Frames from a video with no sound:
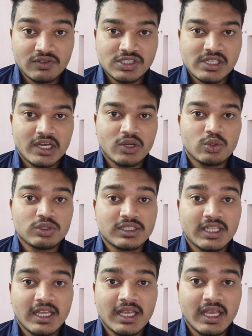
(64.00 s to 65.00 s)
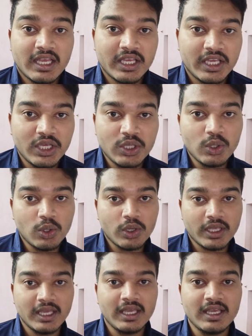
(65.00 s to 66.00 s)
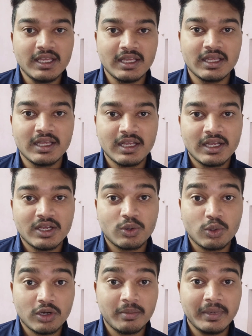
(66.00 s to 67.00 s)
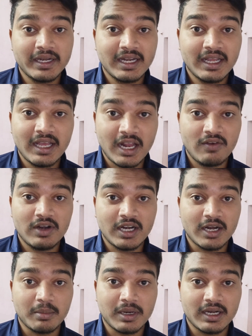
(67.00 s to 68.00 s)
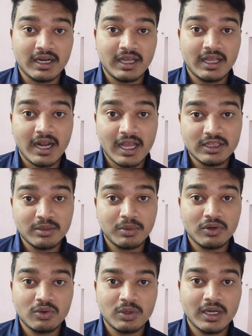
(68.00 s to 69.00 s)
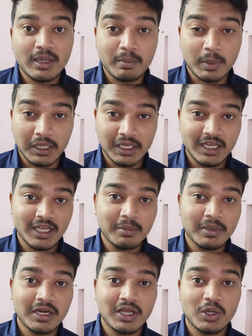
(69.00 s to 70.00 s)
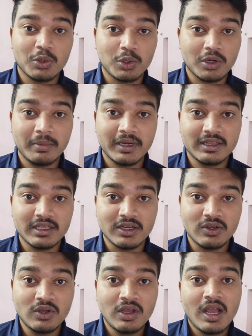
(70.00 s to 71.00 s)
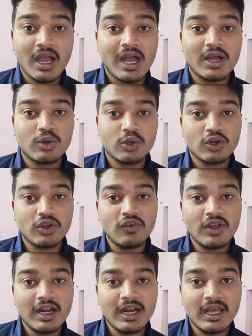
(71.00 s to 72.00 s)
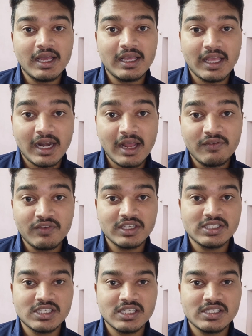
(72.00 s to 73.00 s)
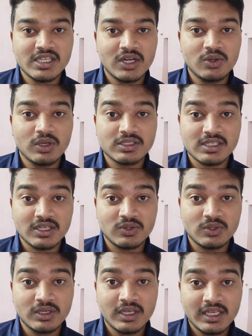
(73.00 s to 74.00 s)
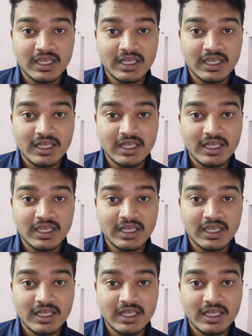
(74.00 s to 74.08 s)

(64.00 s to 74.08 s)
కథ విషయానికి వస్తే హీరోకి గురక పెట్టే అలవాటు అనమాట రాత్రి పడుకుంటే భయంకరమైన గురక పెడతాడు. ఆ గురక వల్ల ఎలా ఫేస్ చేశాడు, అసలు